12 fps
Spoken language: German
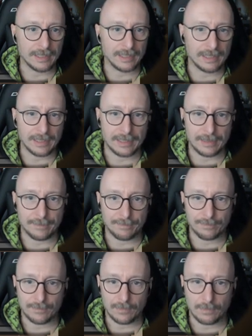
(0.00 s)

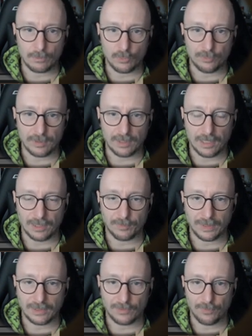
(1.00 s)
Ähm, Movement, also
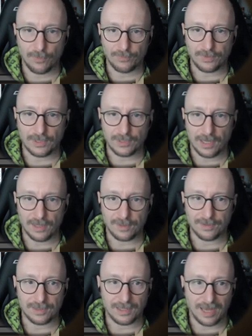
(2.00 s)
bringt 50
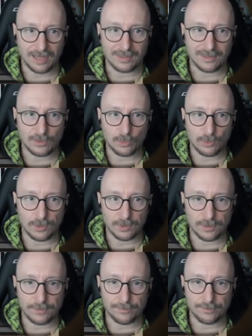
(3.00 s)
Health in 8
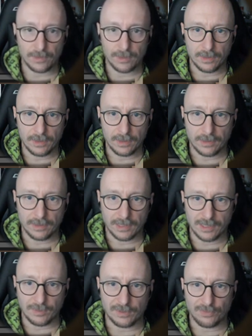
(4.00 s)
Sekunden. Das
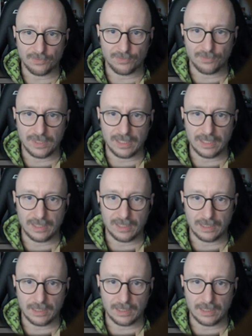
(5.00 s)
hier bringt 4